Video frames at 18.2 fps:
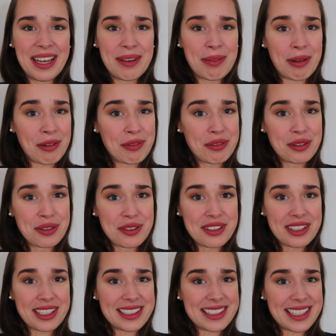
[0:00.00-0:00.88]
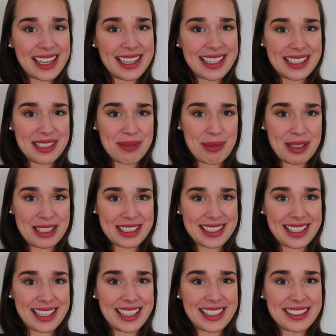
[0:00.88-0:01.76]
mein Fuß geht endlich
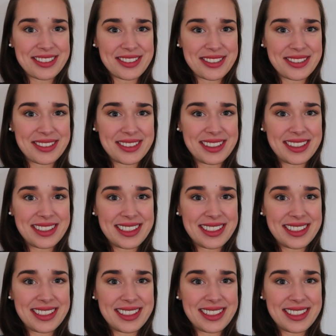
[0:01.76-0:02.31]
besser. Also